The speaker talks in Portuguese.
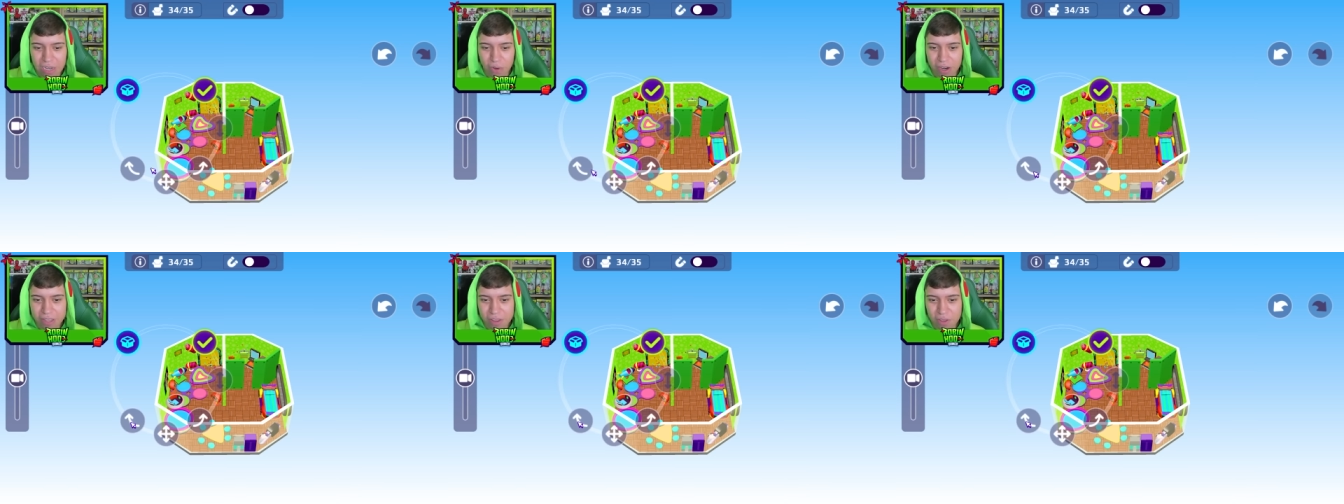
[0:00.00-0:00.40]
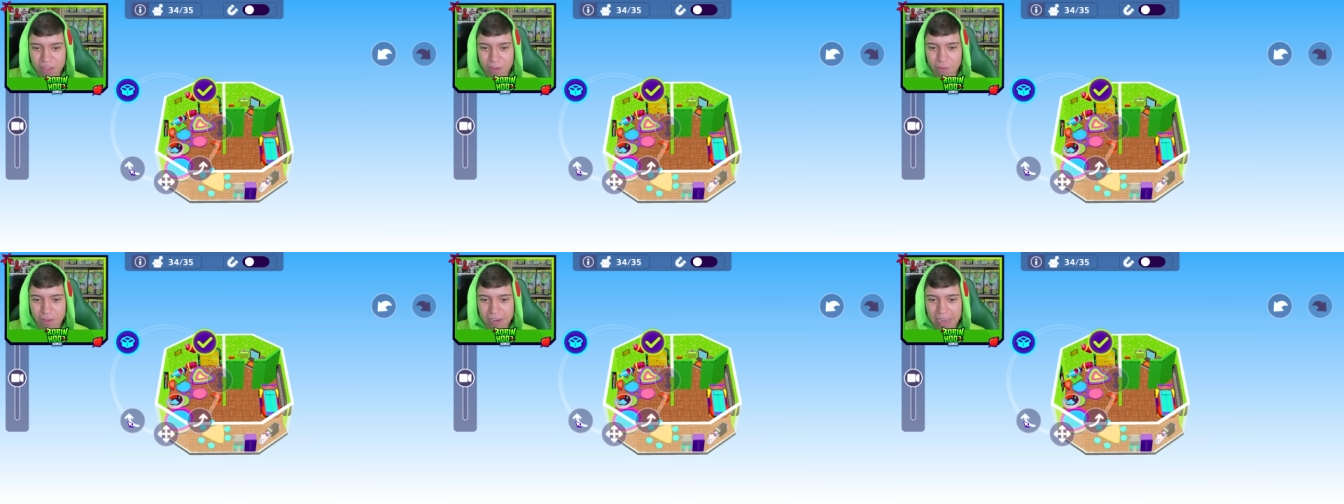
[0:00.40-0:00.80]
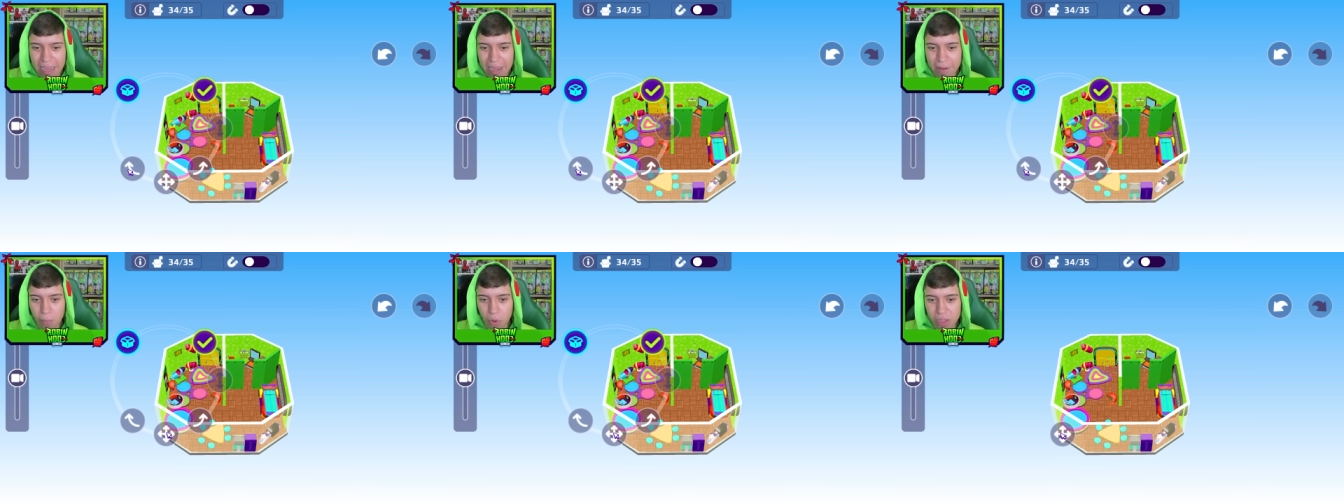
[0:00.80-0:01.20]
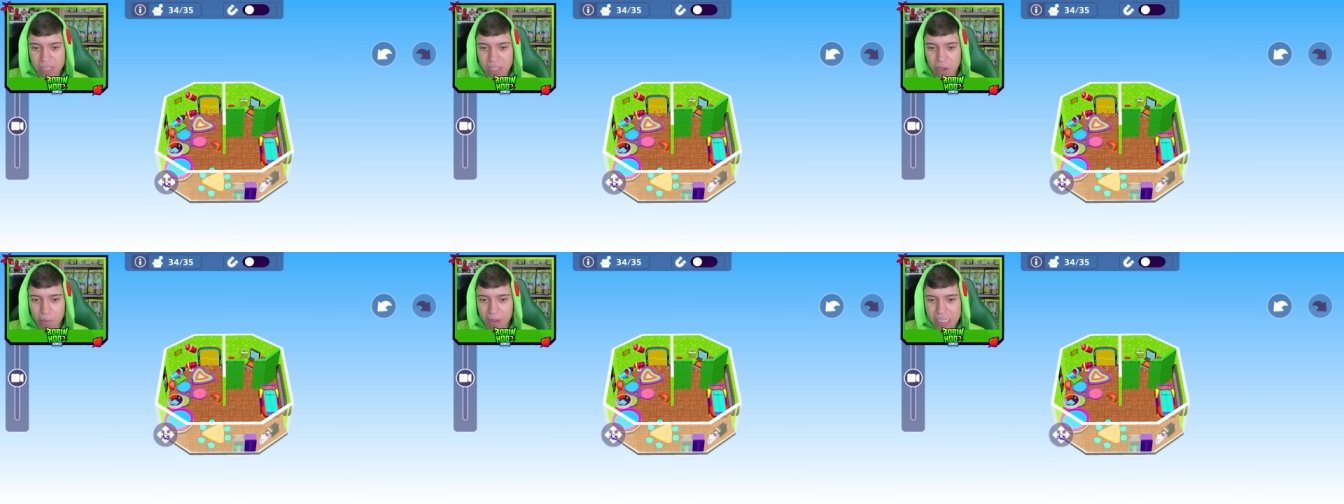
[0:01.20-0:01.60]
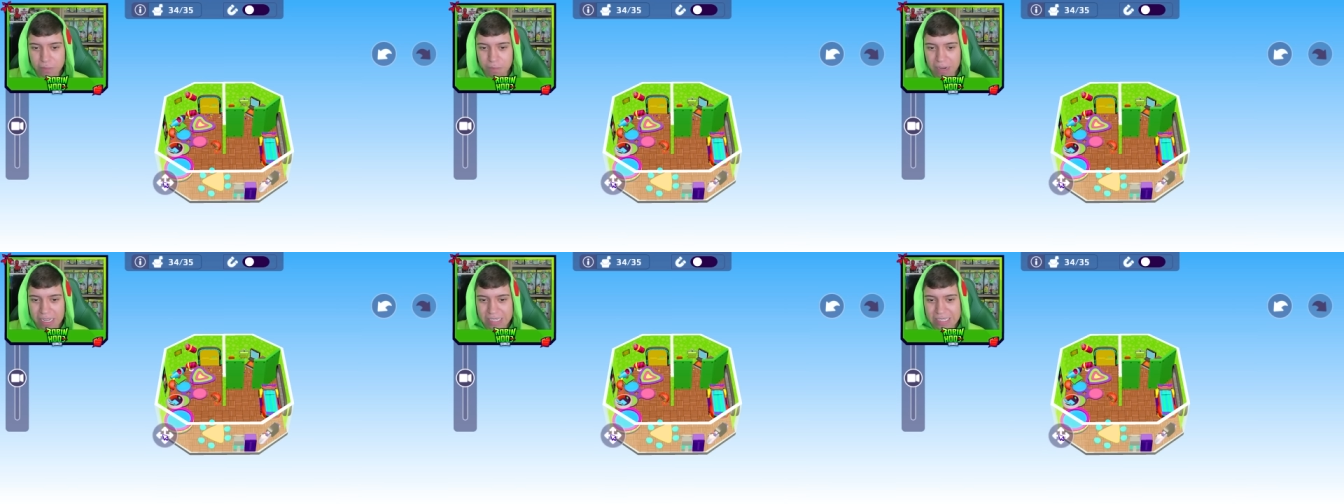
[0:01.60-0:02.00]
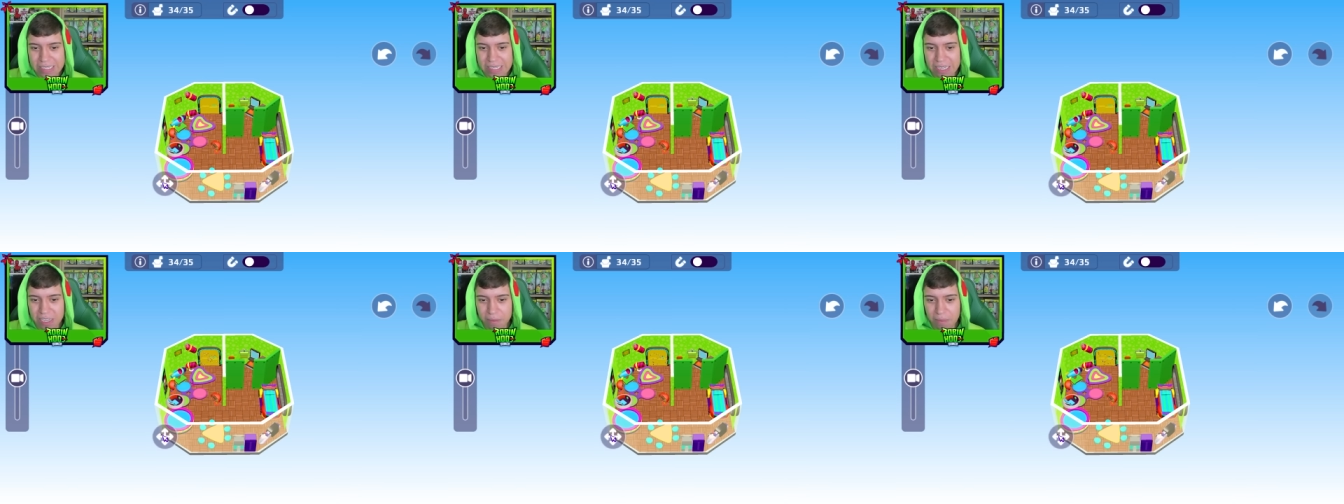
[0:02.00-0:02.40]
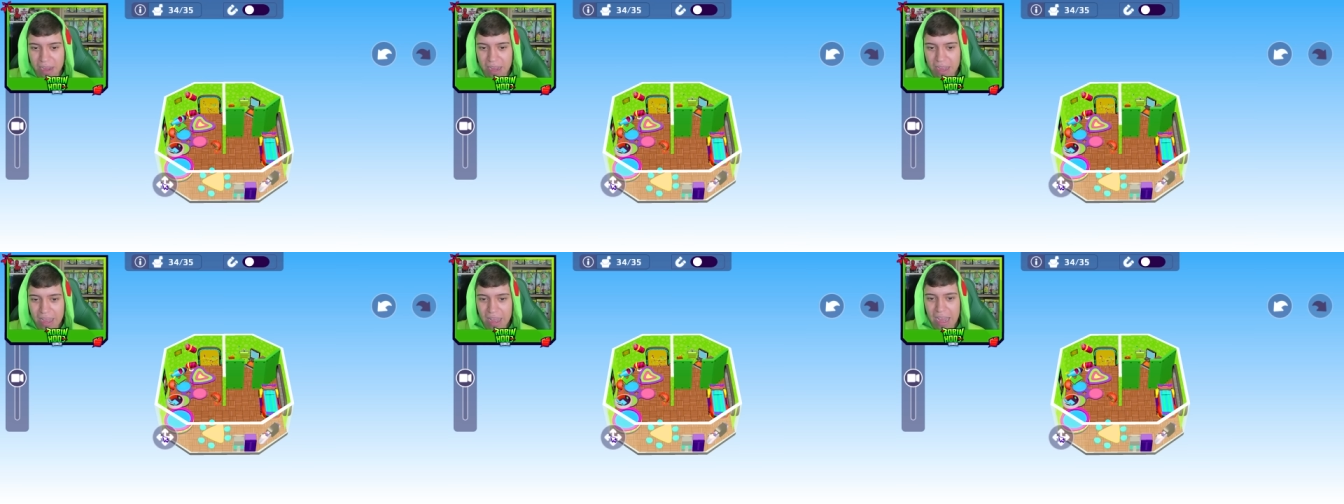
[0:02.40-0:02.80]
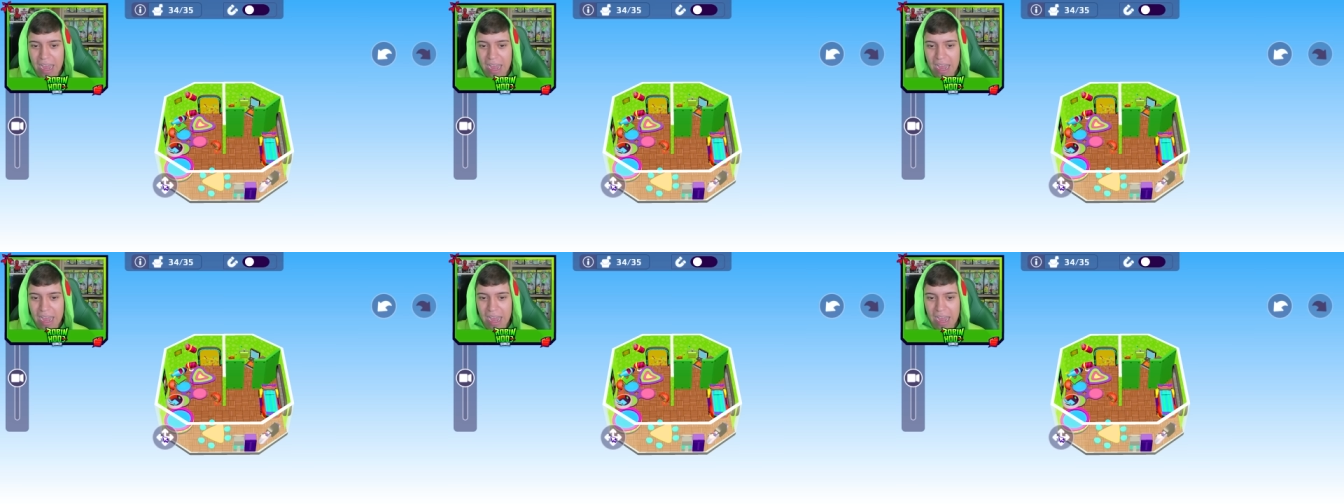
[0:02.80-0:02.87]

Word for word: agora tenho que virar um pouquinho mais para cima.